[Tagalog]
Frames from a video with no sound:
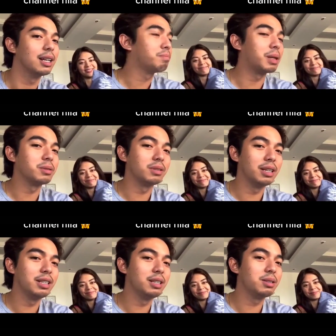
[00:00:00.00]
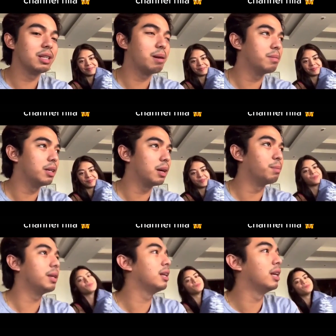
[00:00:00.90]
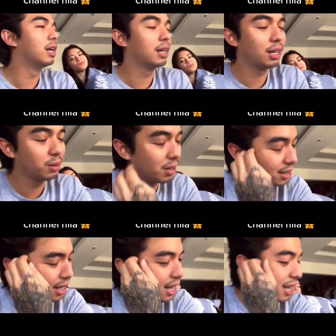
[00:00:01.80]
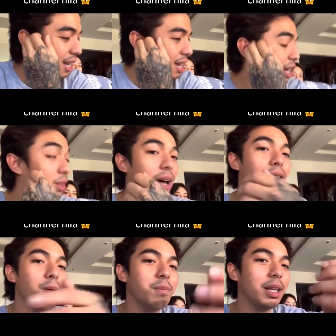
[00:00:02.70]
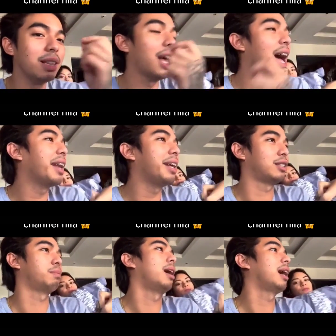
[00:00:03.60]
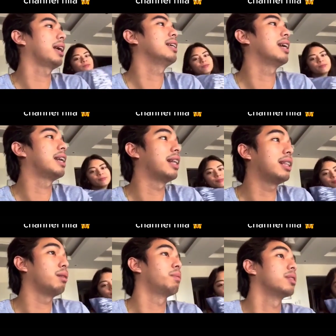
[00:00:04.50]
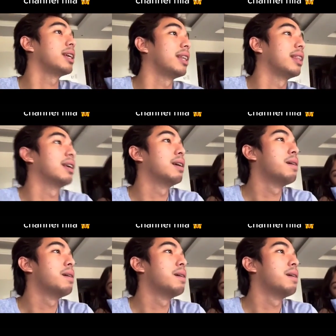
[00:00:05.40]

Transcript: Personal decision namin ni Camille. Ganito kasi, pa completely honest mga kaigan, 100%